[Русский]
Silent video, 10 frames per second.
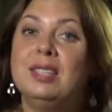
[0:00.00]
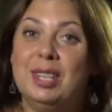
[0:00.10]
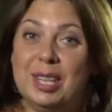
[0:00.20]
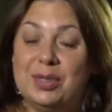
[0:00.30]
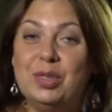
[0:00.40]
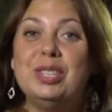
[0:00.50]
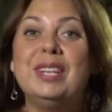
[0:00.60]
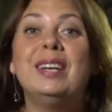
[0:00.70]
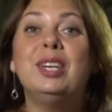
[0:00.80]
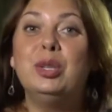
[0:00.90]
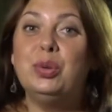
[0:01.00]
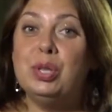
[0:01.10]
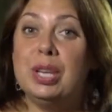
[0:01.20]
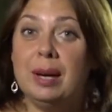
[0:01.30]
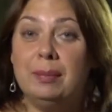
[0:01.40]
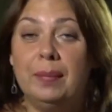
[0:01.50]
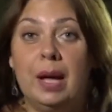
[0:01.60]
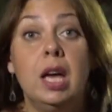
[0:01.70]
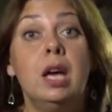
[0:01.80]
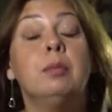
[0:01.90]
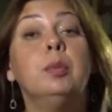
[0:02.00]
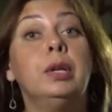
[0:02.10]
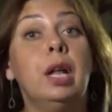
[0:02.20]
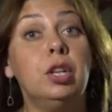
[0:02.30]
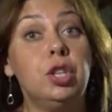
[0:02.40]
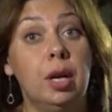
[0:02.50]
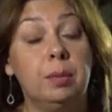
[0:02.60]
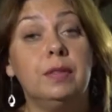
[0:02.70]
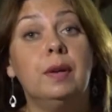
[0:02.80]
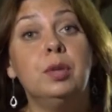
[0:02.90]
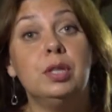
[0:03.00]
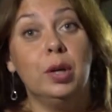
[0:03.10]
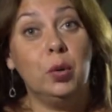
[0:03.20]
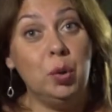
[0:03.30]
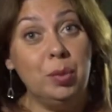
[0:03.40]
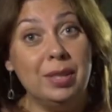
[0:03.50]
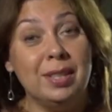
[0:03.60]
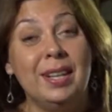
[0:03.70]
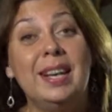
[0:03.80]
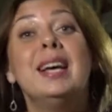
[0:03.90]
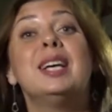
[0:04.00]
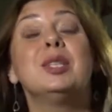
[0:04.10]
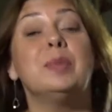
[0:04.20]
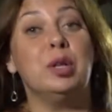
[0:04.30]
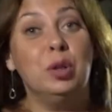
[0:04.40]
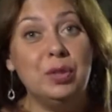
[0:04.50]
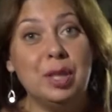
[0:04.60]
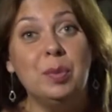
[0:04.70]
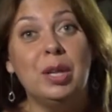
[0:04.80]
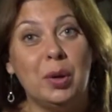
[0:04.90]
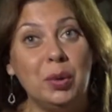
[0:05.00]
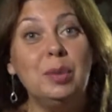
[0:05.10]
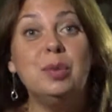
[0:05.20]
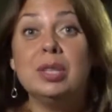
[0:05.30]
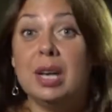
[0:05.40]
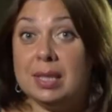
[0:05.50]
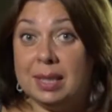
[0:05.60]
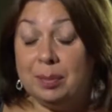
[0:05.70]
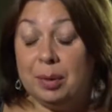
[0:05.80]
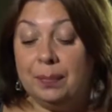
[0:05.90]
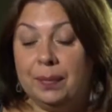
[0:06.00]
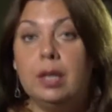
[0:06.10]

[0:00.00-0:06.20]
Здравствуйте, дорогие друзья! Мы продолжаем с вами знакомиться с мордовскими народными сказками.